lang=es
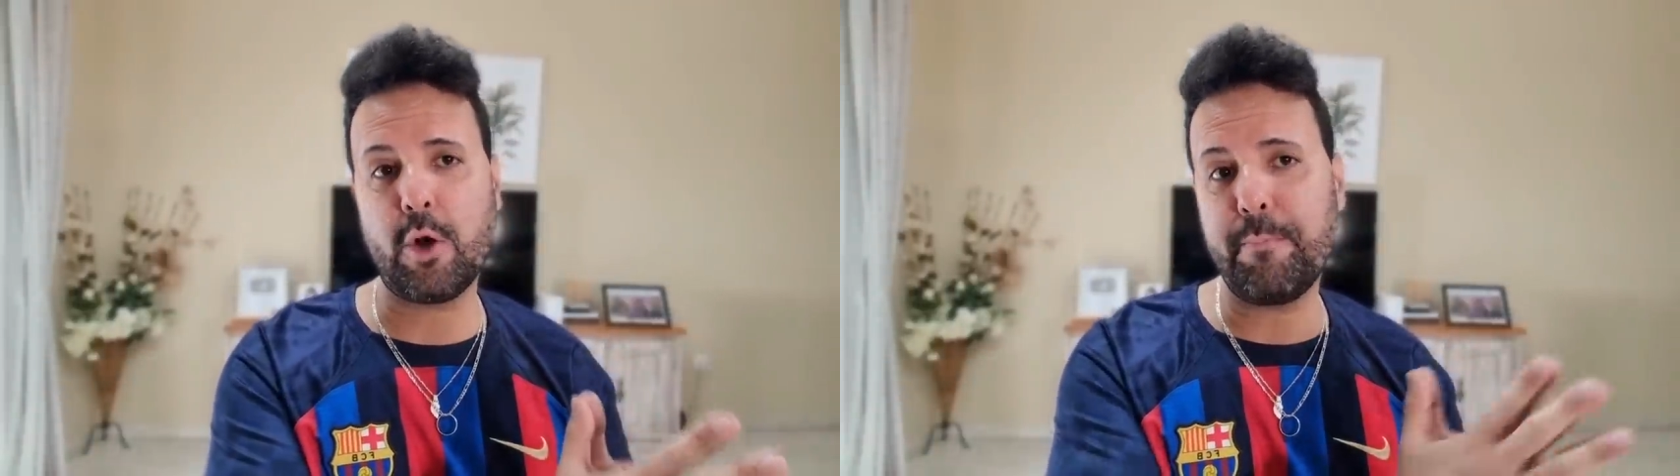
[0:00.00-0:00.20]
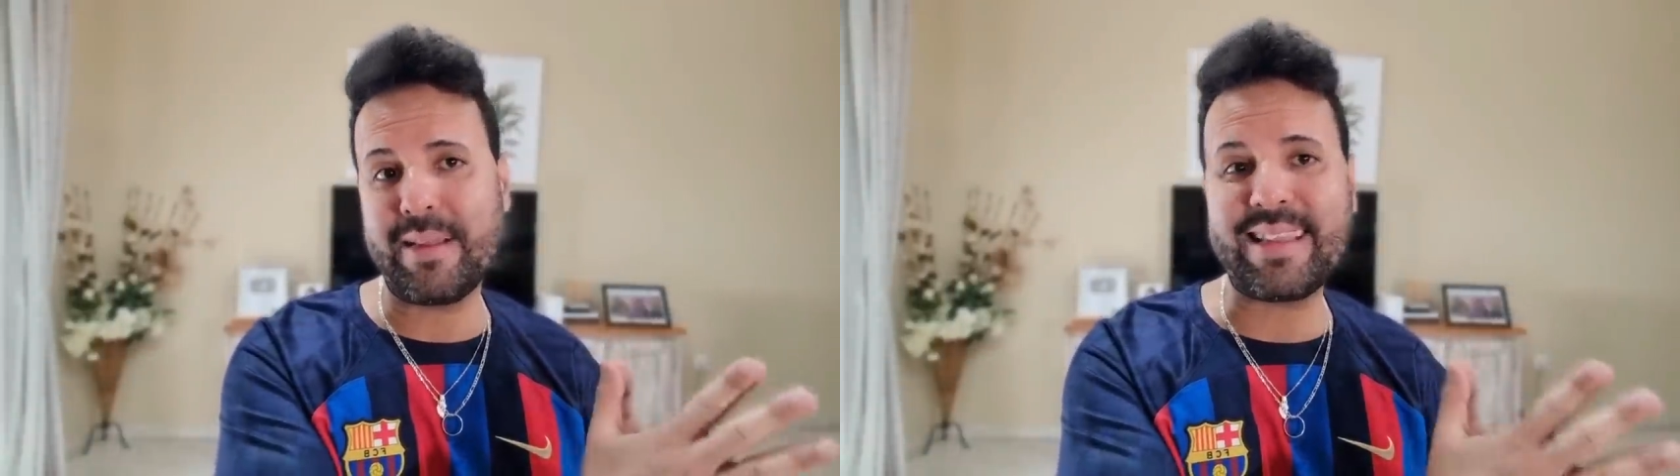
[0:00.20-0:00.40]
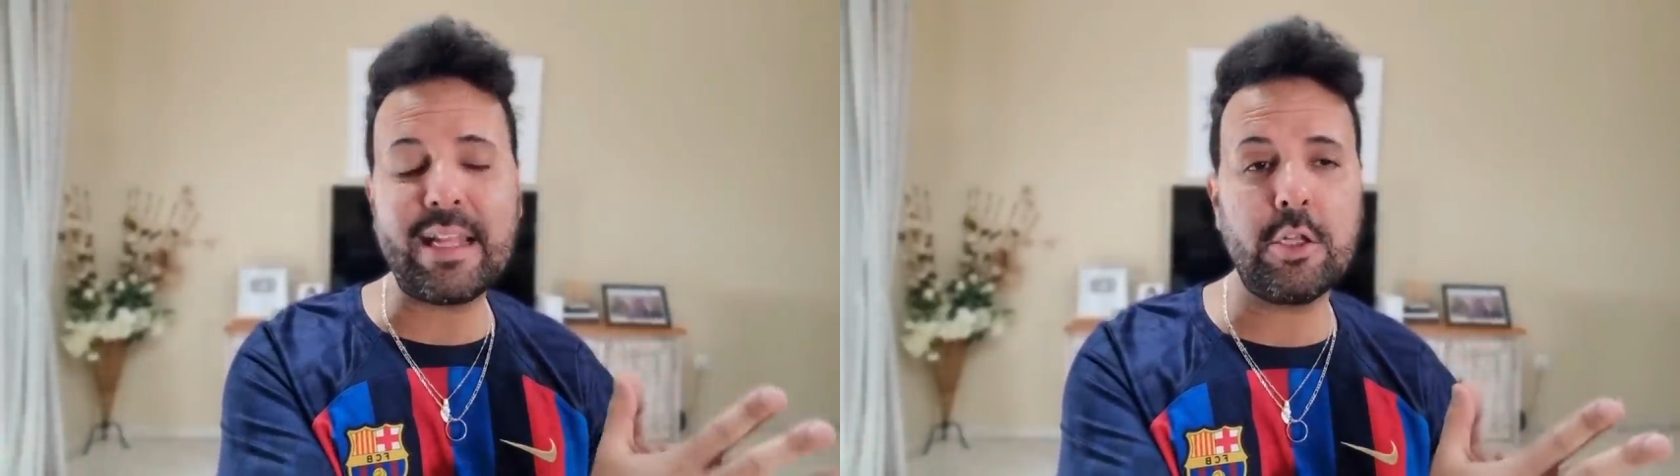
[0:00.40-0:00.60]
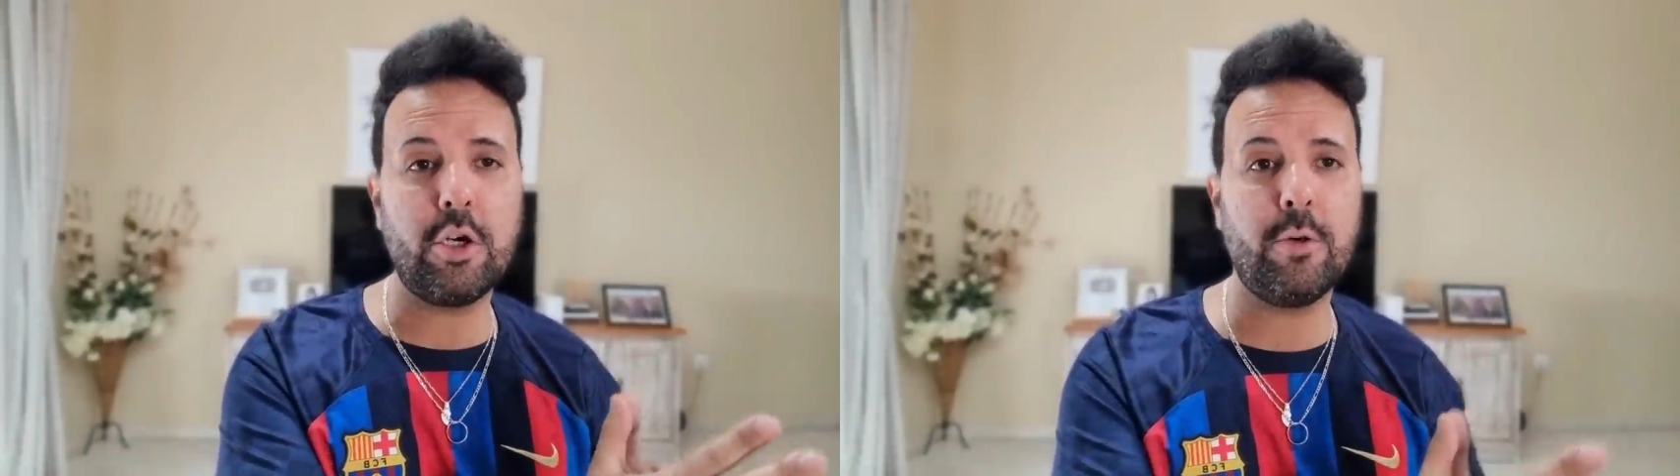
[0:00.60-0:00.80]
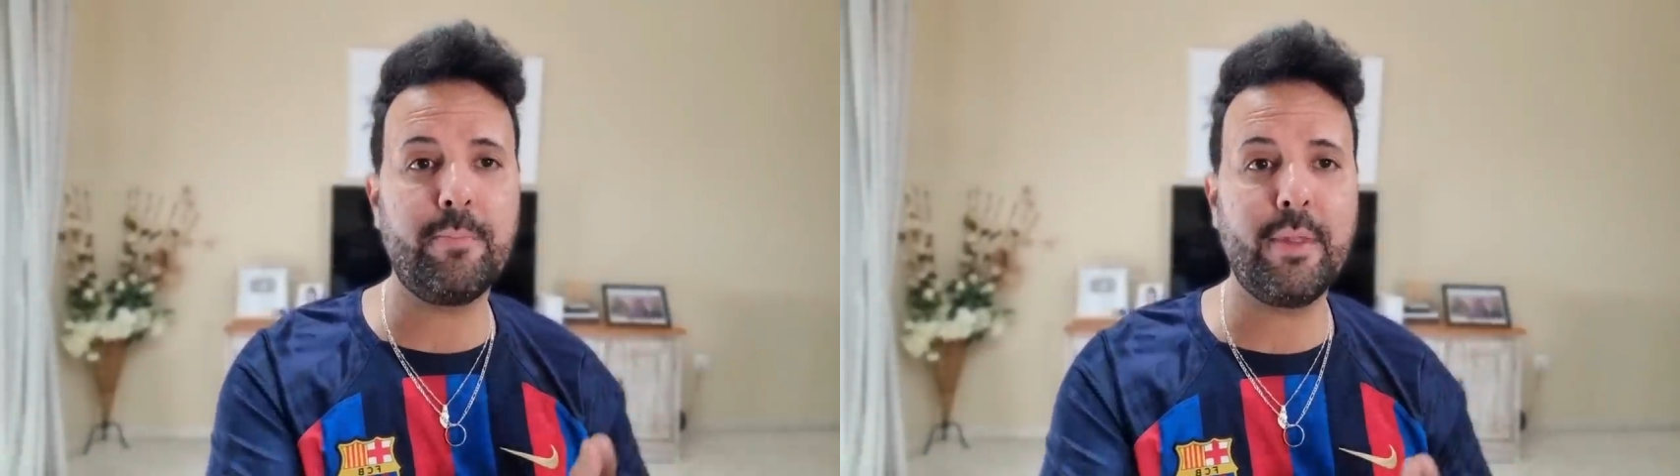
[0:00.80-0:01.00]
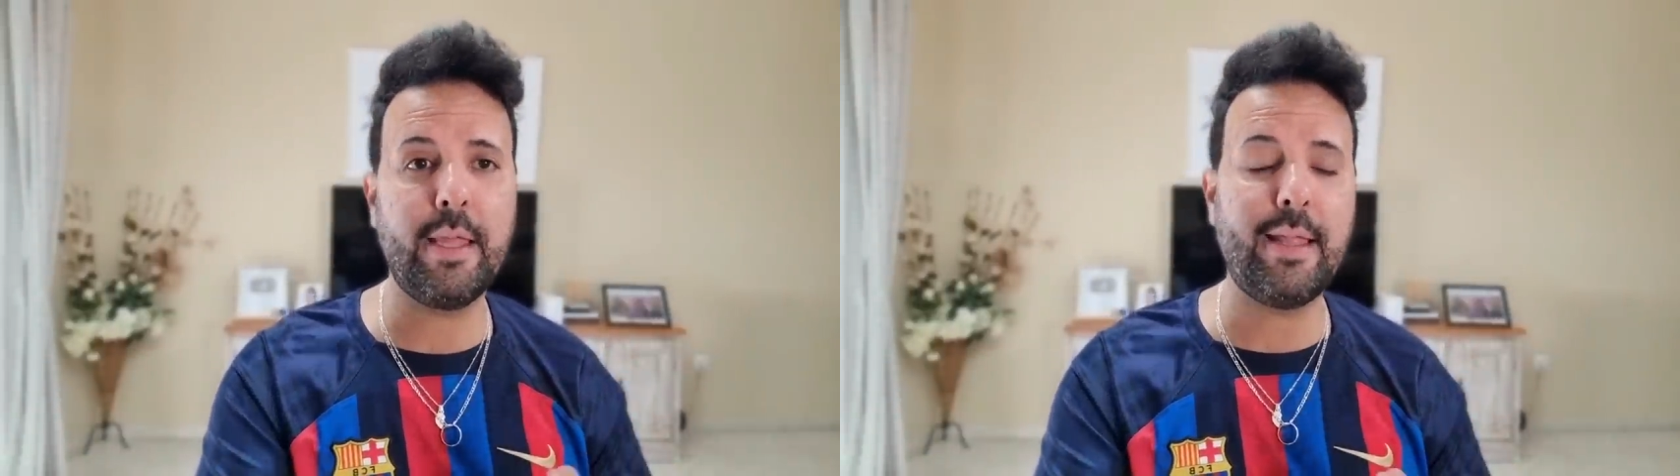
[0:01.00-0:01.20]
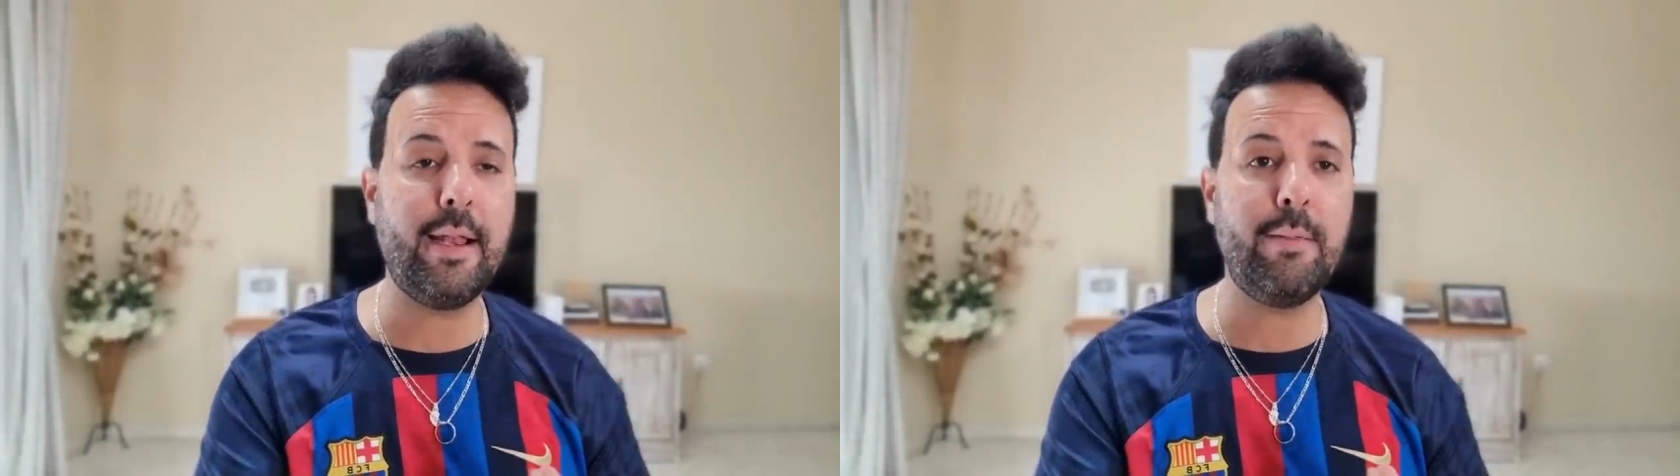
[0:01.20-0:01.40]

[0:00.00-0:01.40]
compitiendo en el